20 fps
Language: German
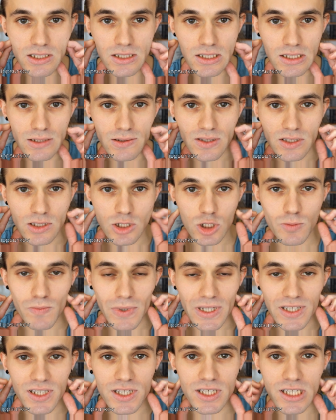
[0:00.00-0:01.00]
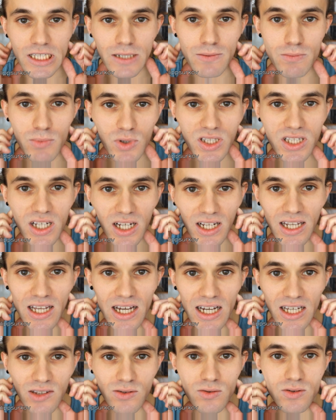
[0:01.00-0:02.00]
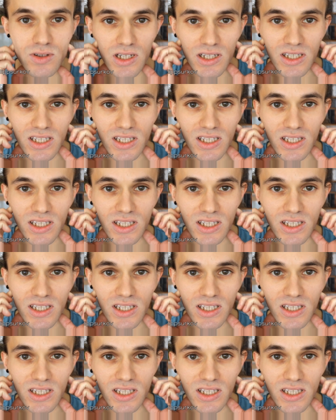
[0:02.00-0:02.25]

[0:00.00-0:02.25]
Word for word: dann spannen sich hier Muskeln an und an